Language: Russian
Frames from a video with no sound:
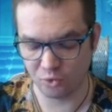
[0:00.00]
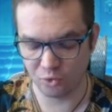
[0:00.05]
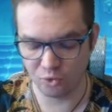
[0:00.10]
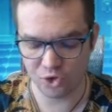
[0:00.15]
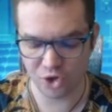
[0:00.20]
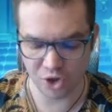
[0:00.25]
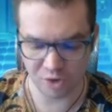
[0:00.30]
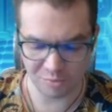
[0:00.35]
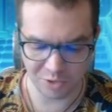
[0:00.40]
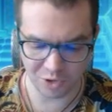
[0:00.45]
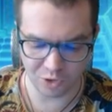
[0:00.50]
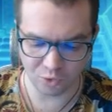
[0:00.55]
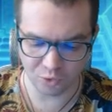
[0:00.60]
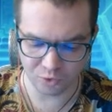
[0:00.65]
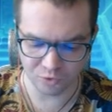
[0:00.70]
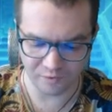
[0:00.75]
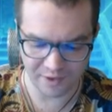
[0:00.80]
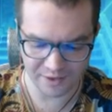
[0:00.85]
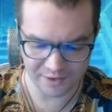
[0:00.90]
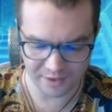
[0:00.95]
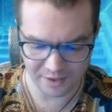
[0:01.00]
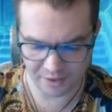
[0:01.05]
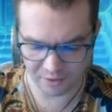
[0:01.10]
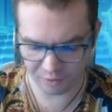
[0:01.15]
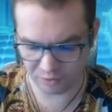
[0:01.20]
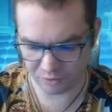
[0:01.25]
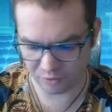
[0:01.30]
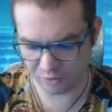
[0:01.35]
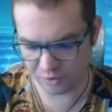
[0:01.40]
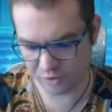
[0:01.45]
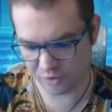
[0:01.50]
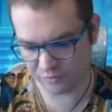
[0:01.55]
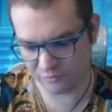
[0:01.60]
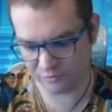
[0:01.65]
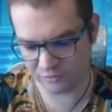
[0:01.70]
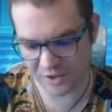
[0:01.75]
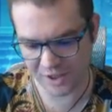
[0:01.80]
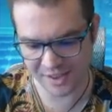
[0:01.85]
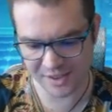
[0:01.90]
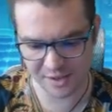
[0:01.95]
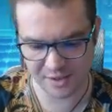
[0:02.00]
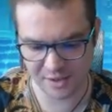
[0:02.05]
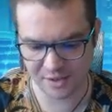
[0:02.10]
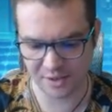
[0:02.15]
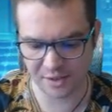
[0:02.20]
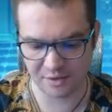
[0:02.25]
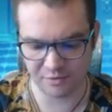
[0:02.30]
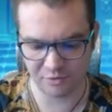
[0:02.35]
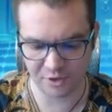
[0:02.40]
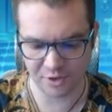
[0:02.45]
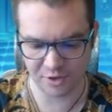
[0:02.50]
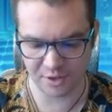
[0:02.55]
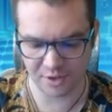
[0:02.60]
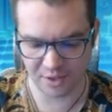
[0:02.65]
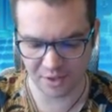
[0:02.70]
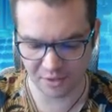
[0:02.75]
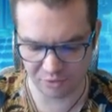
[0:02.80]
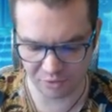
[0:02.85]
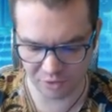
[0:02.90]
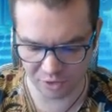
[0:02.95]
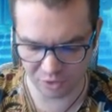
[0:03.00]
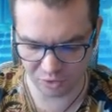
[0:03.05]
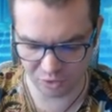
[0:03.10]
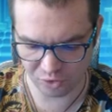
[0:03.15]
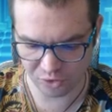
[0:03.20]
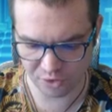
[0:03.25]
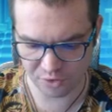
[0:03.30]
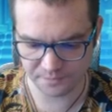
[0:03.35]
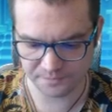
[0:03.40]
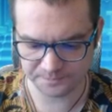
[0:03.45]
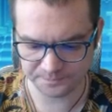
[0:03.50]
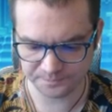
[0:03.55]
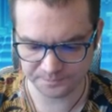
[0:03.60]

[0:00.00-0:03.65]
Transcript: кучей бегут в атаку. То есть, в частности, это вот эта колода тоже.